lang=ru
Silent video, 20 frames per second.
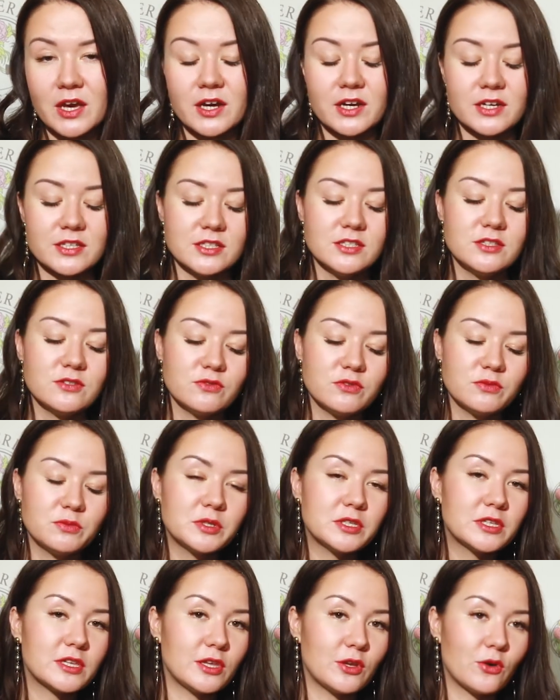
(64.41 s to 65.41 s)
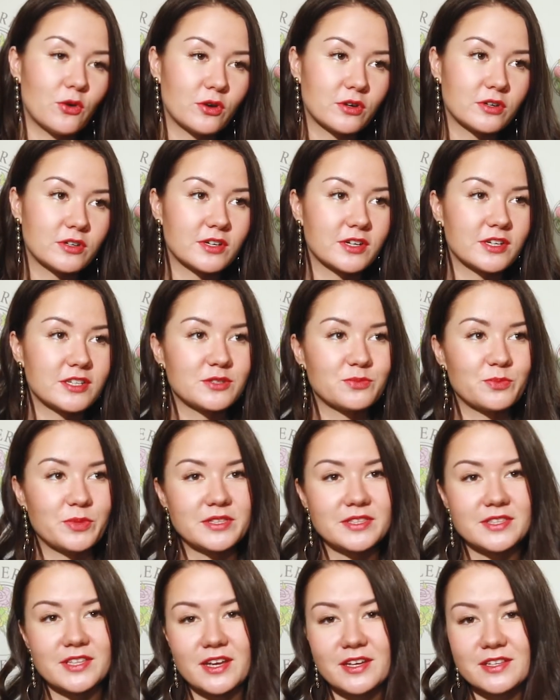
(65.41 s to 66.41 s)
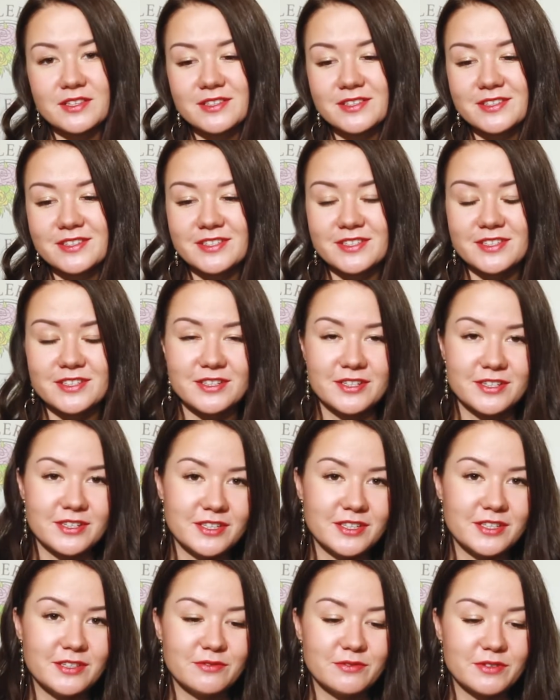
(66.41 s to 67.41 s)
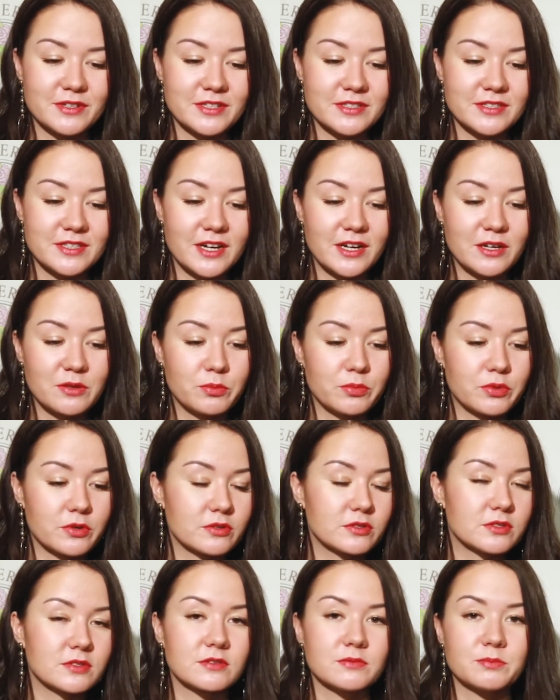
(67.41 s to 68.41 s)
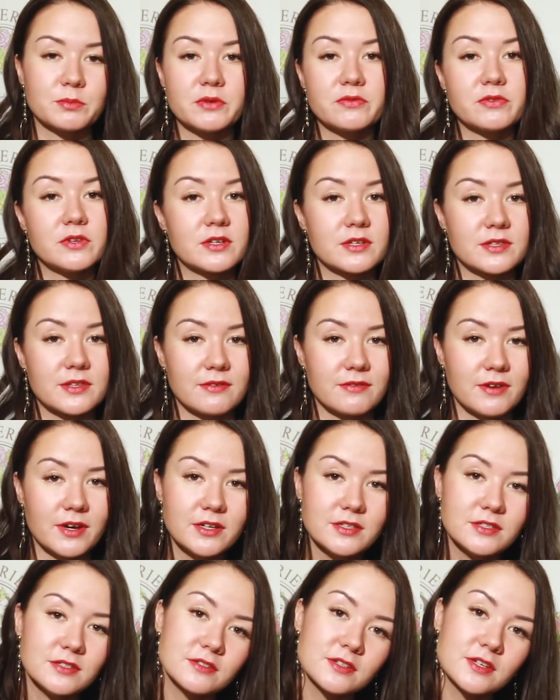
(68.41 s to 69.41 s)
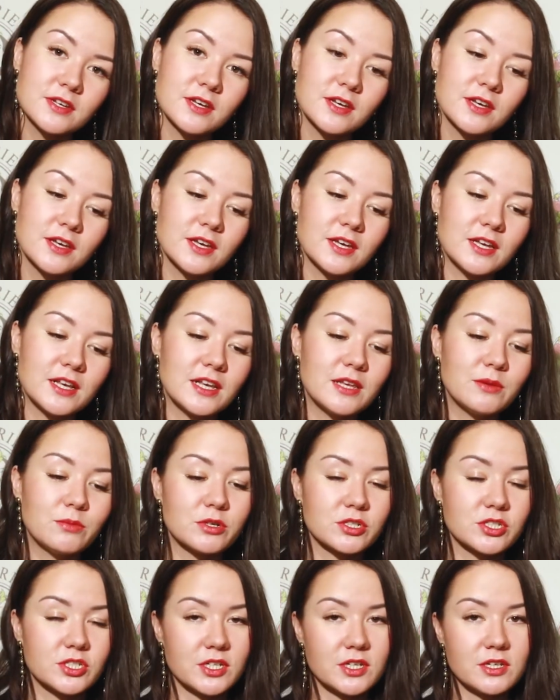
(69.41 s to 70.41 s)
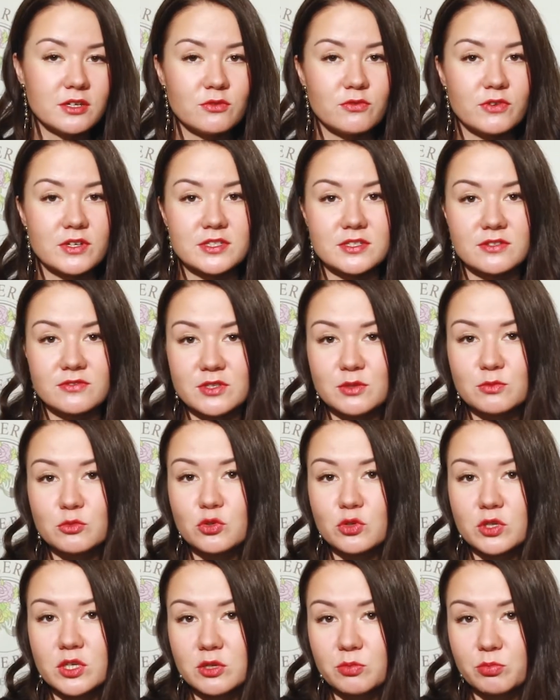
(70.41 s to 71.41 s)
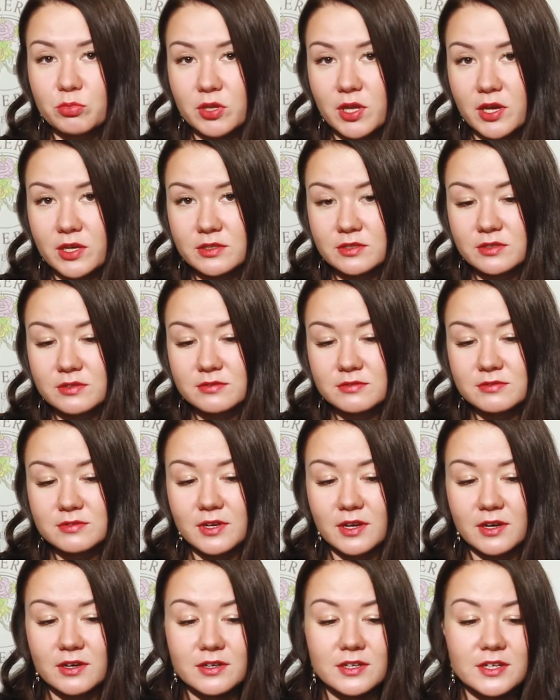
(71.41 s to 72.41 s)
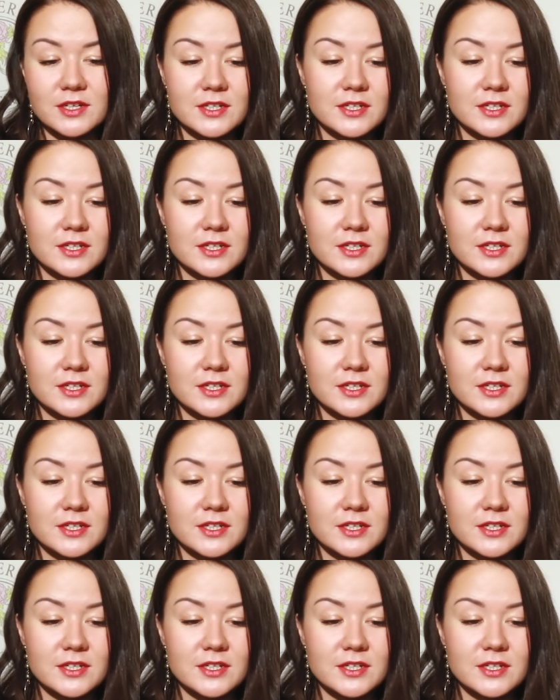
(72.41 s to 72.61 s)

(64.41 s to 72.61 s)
Хотите вы быть легкой, спонтанной, игривой, да, просто пофлиртовать, либо же у вас совсем другие планы, да,